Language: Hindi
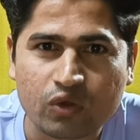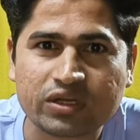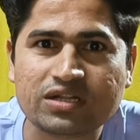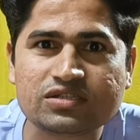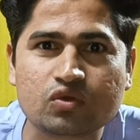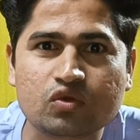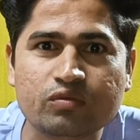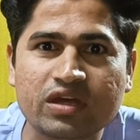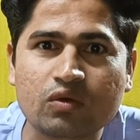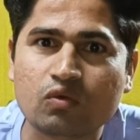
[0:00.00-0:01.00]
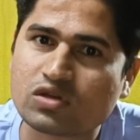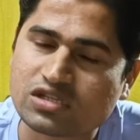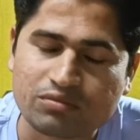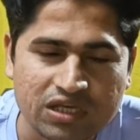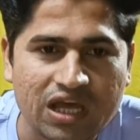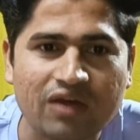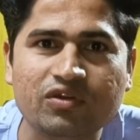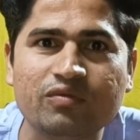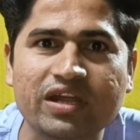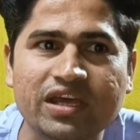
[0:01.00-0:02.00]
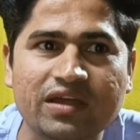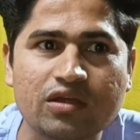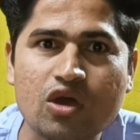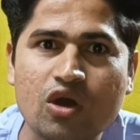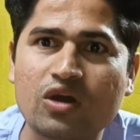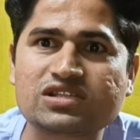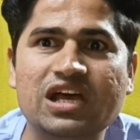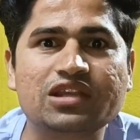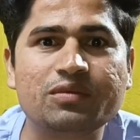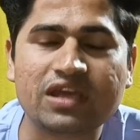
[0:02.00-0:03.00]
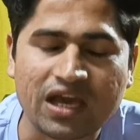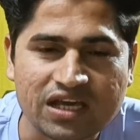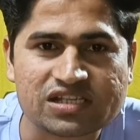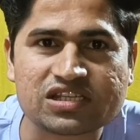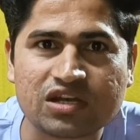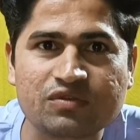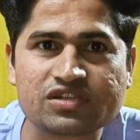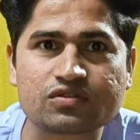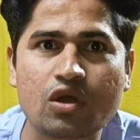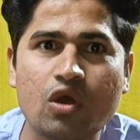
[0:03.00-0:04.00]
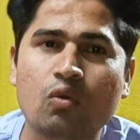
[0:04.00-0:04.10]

होटल्स रूम है वो सब भी काफ़ी बढ़िया है और साथ में यहाँ का सर्विस